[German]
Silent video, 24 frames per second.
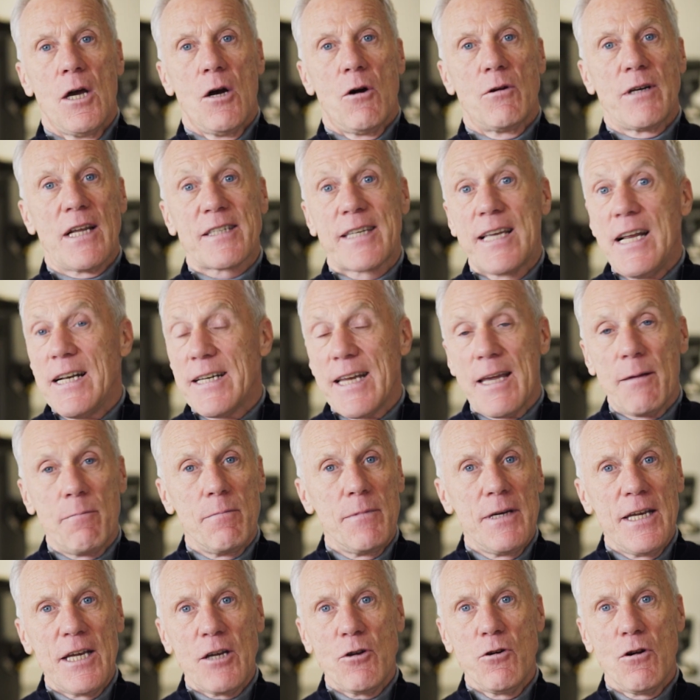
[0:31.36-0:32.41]
Und das gilt eben
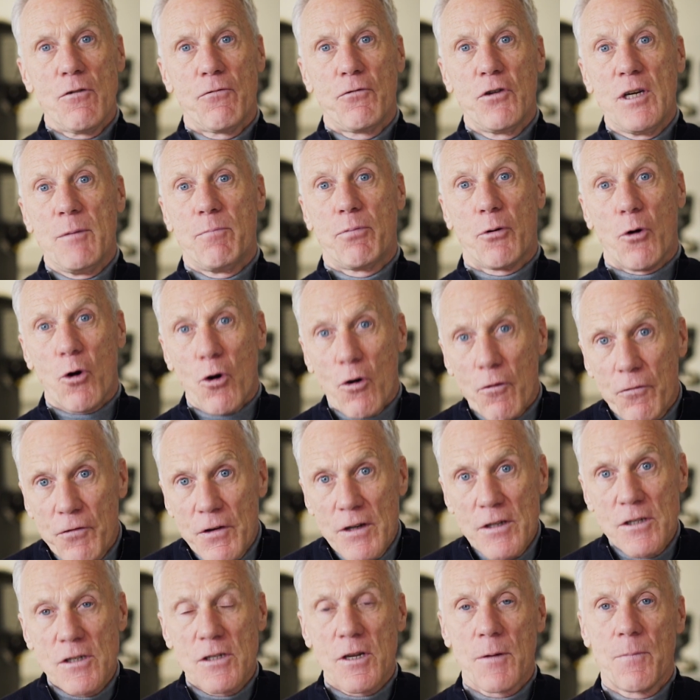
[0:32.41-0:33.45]
nicht nur für die
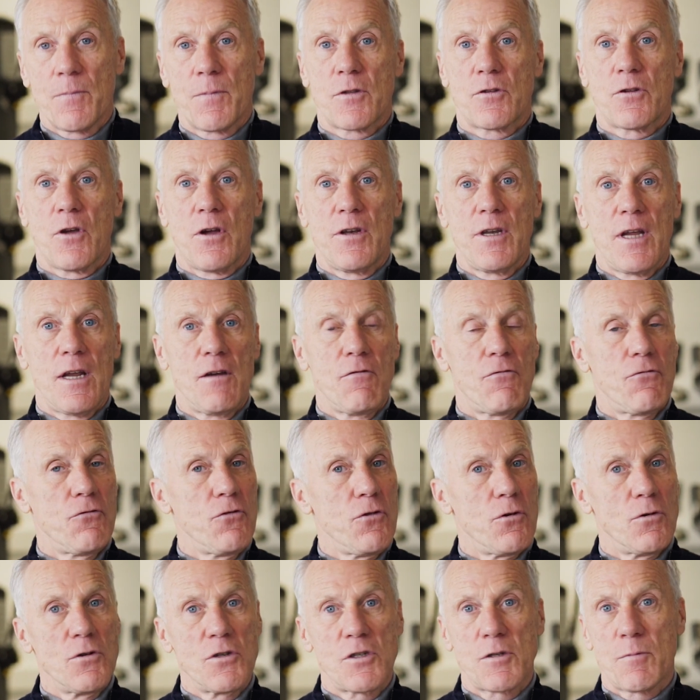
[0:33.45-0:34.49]
Profis, sondern
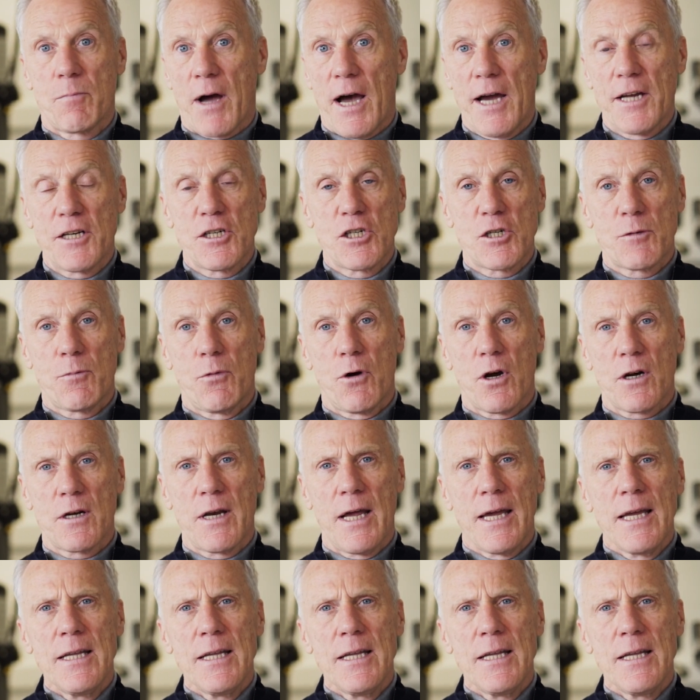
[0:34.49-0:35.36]
für uns Breitsportler